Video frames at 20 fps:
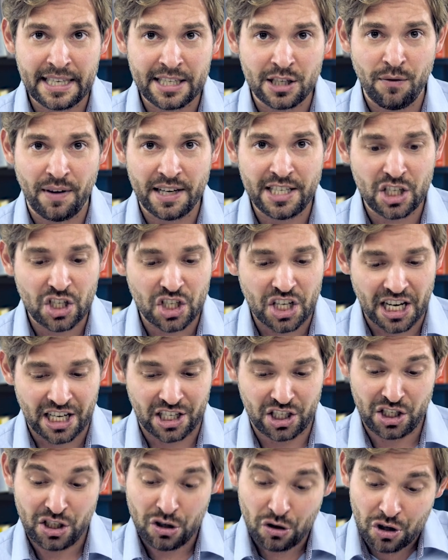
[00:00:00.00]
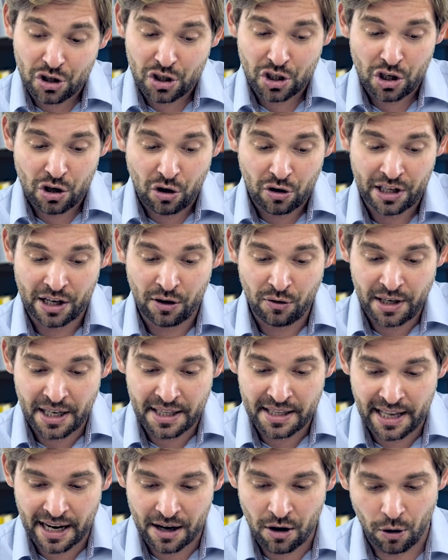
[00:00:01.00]
zdecydowanie szerszy, nie dotyczy tylko tego
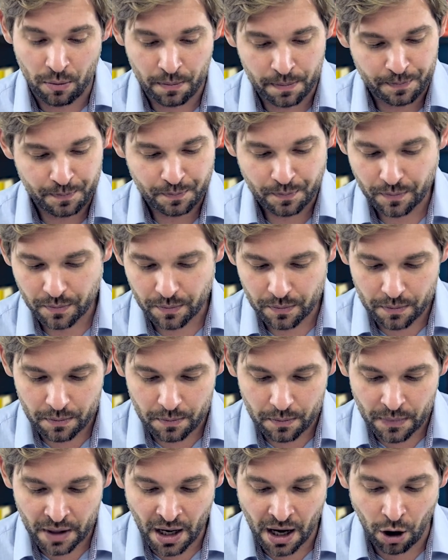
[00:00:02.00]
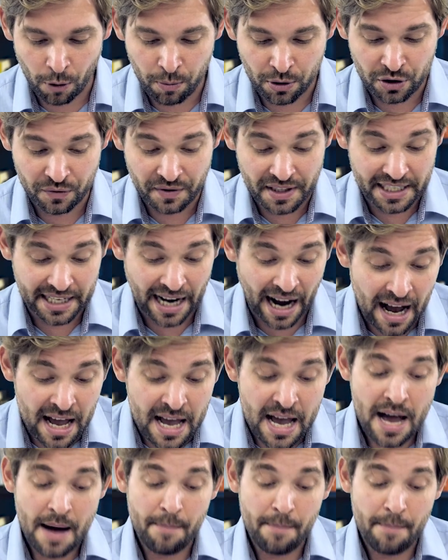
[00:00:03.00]
jednego e, obozowiska.